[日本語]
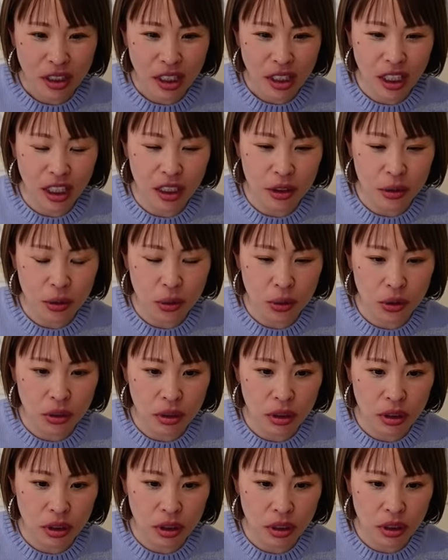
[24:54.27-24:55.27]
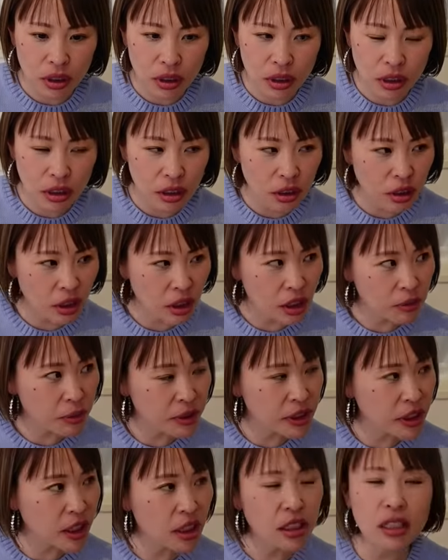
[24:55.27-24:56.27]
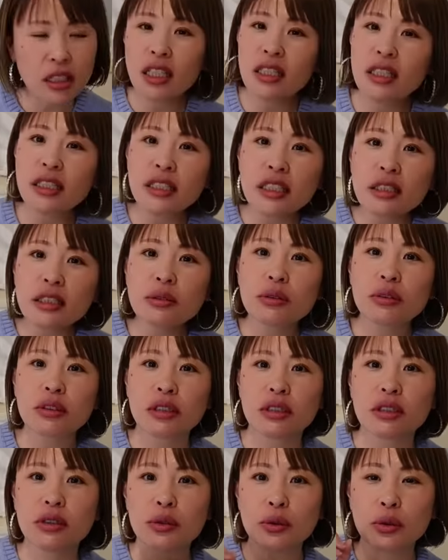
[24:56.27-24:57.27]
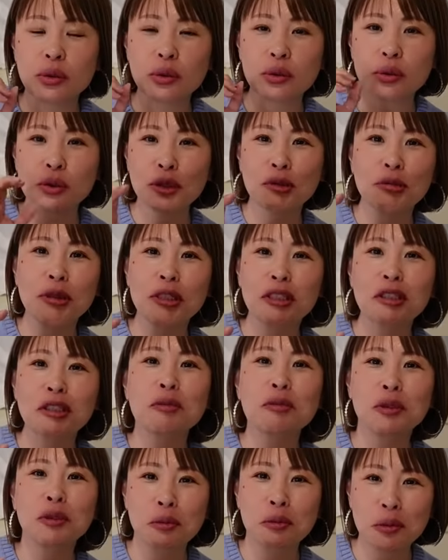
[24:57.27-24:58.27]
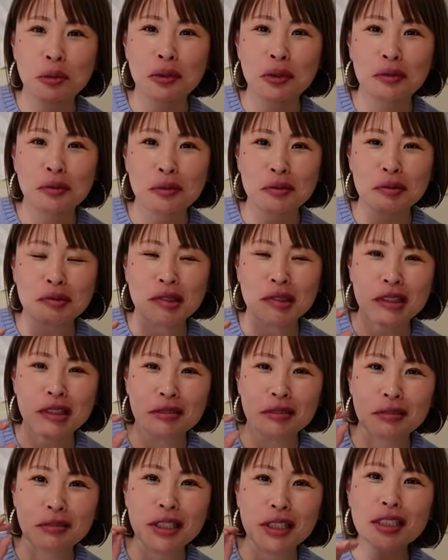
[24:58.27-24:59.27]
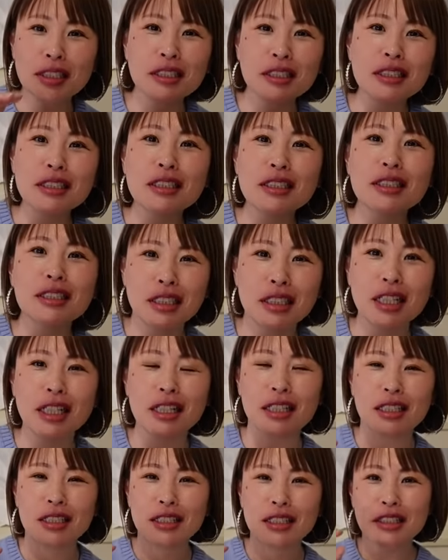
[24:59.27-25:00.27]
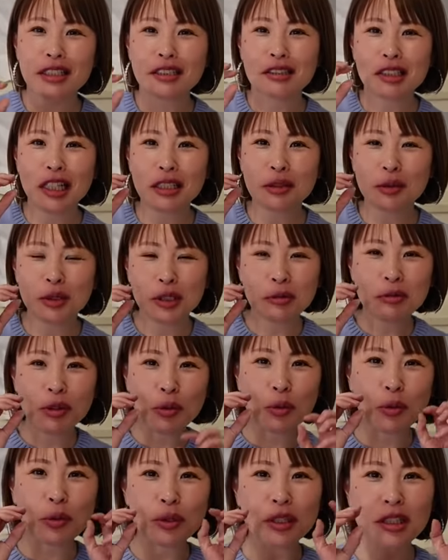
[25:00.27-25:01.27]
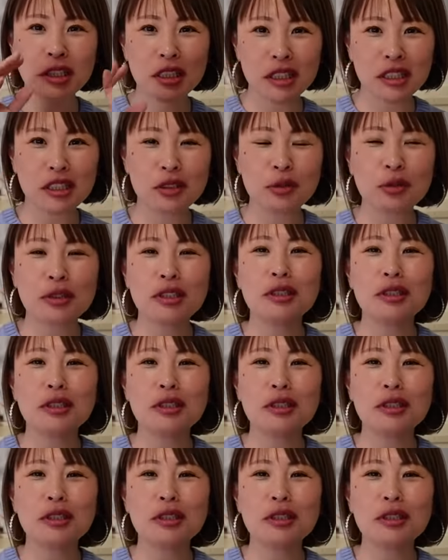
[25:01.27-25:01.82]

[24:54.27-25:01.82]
あのー、なんていうかな、まあ、絶対できるっていうこの言葉っていうものも、まあ、私自身が、あの、今ここで言って